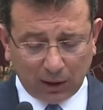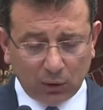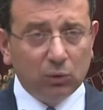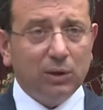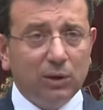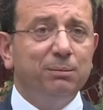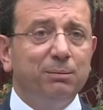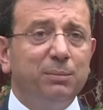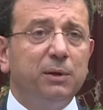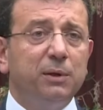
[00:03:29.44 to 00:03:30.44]

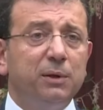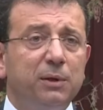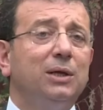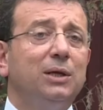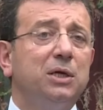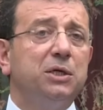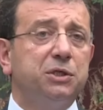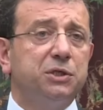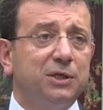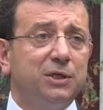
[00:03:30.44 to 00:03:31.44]
kanunların birbiriyle olan
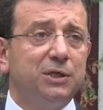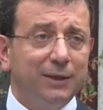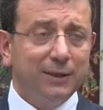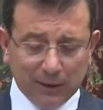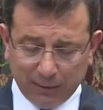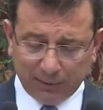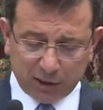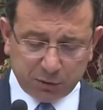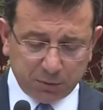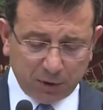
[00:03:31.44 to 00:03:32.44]
çelişkisini
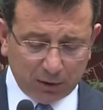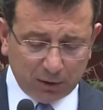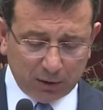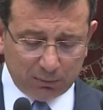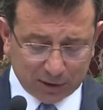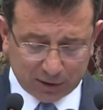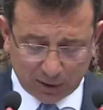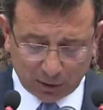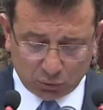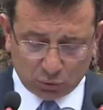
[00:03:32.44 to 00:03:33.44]
tespit etme
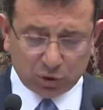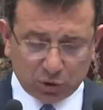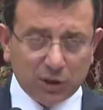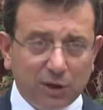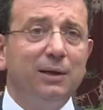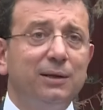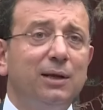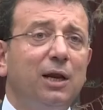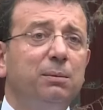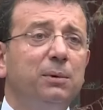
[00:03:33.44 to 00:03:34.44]
noktasında Türkiye
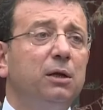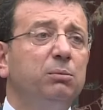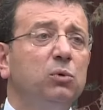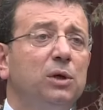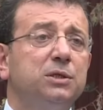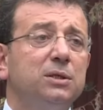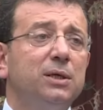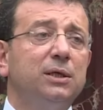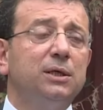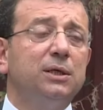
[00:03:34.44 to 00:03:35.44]
Belediyeler Birliği
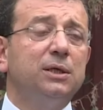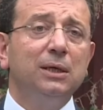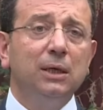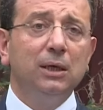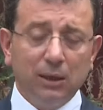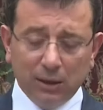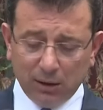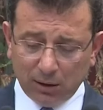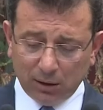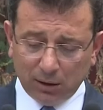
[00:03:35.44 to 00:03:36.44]
bünyesindeki
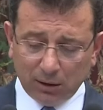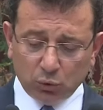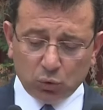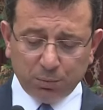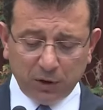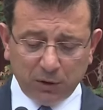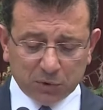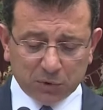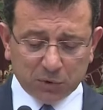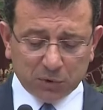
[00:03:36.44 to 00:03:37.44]
e, hukuk
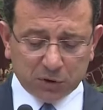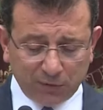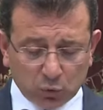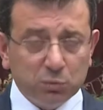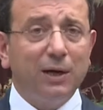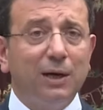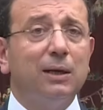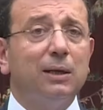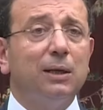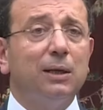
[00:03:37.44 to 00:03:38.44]
birimimizin ve uzman
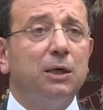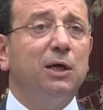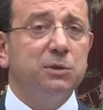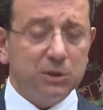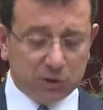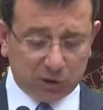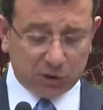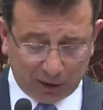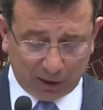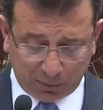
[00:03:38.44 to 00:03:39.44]
arkadaşlarımızın
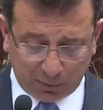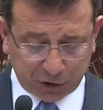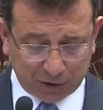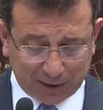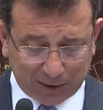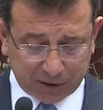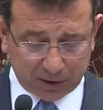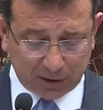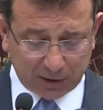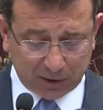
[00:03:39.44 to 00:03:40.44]
çalışmaları ışığında
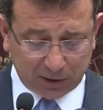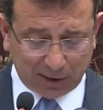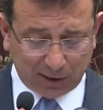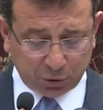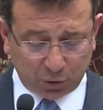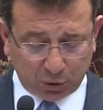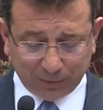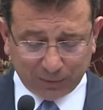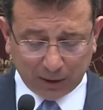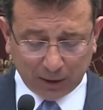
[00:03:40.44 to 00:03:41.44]
sizinle paylaşıyorum